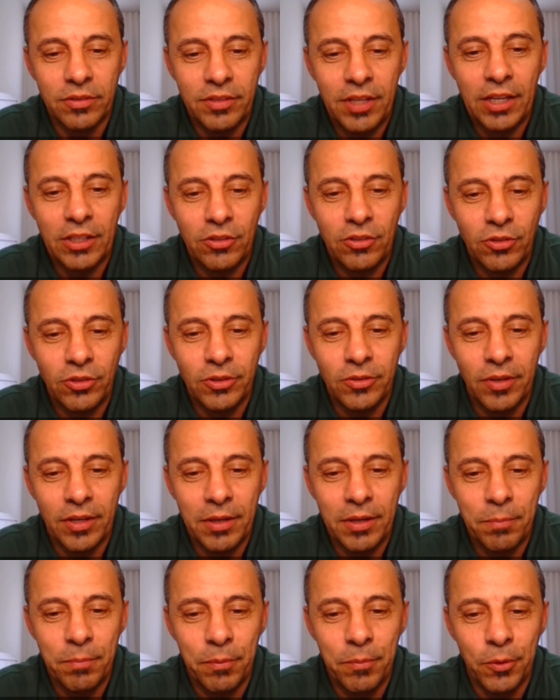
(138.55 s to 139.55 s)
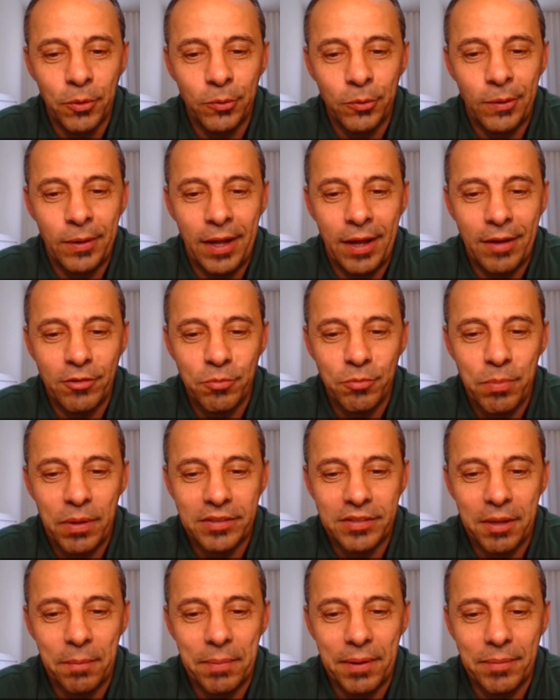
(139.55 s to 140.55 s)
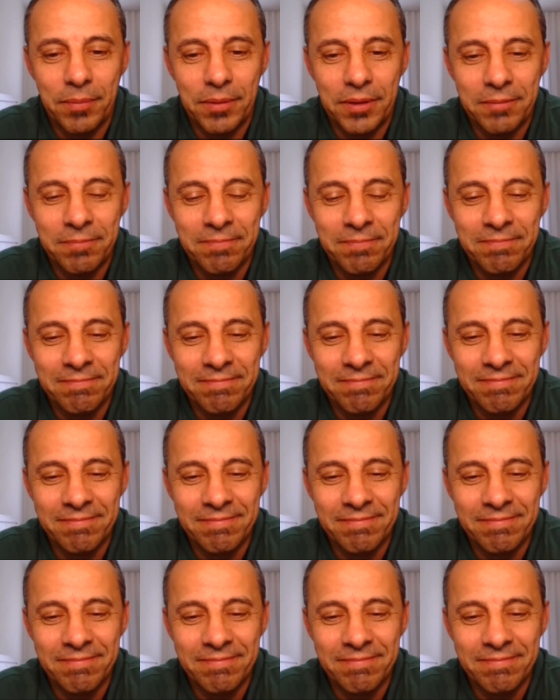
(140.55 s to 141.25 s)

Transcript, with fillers: certinho aí para o meu tornado. Loja